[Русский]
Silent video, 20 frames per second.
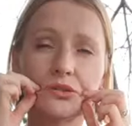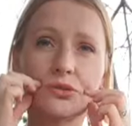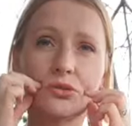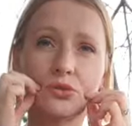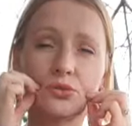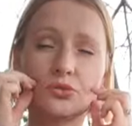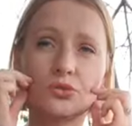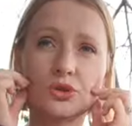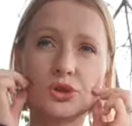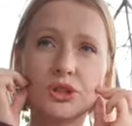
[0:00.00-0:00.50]
до
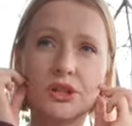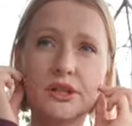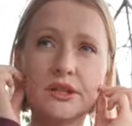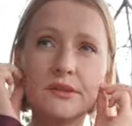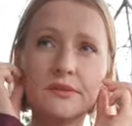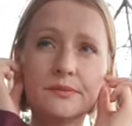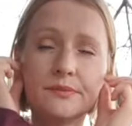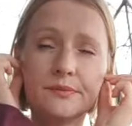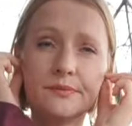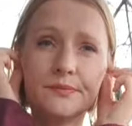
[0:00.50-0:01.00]

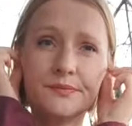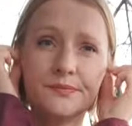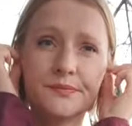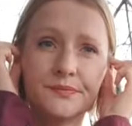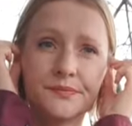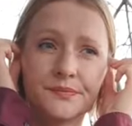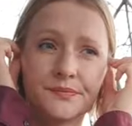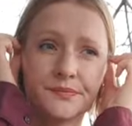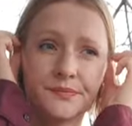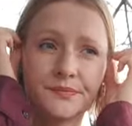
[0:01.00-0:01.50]
ушей,
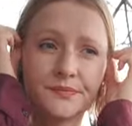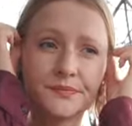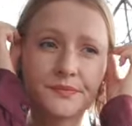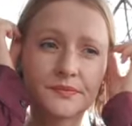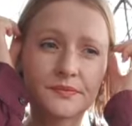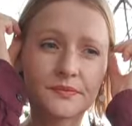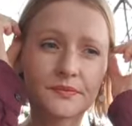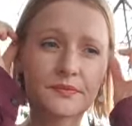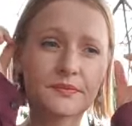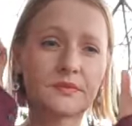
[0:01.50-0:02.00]

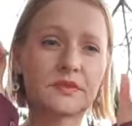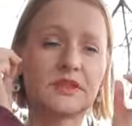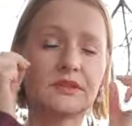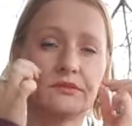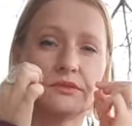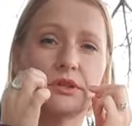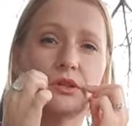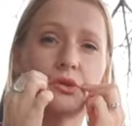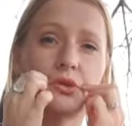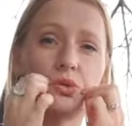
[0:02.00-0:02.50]
до
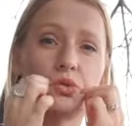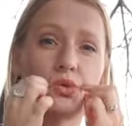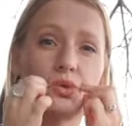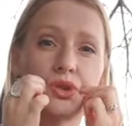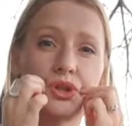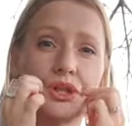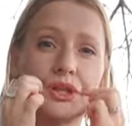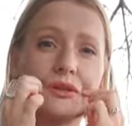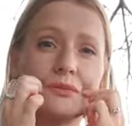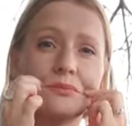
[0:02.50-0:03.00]
верха
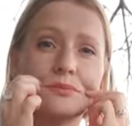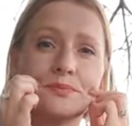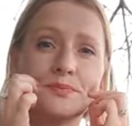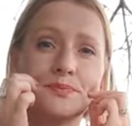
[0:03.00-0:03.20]
ушей.